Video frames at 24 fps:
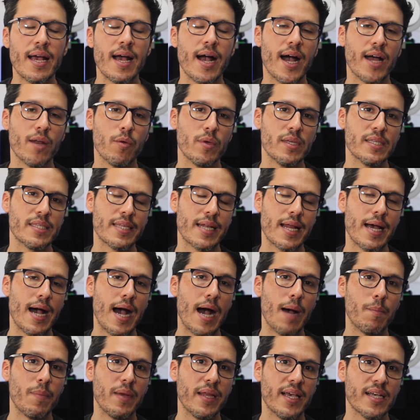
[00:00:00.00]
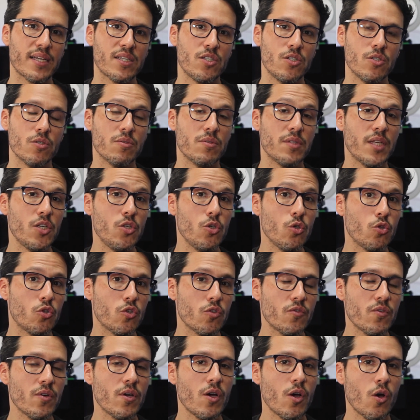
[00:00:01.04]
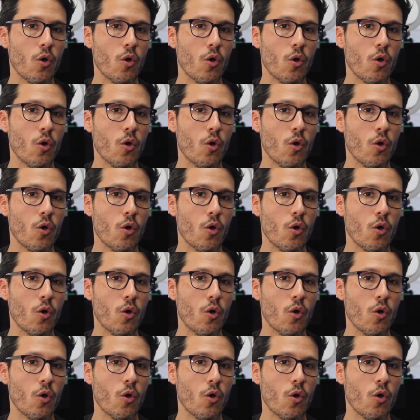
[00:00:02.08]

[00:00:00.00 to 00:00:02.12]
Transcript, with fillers: a nuestra aplicación de YouTube,